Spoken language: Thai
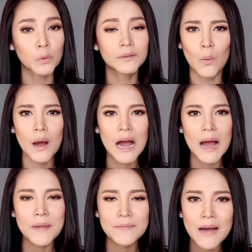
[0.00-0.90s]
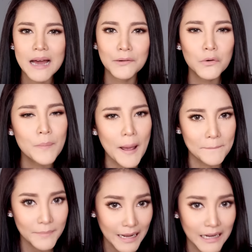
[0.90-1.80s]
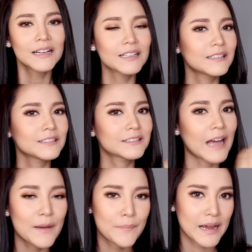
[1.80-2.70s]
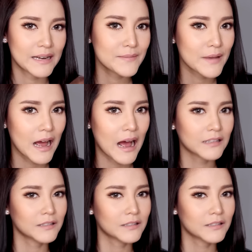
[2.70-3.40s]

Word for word: แต่ว่ามันมาในรูปแบบแมตต์คือทาไปใช่ไหมคะ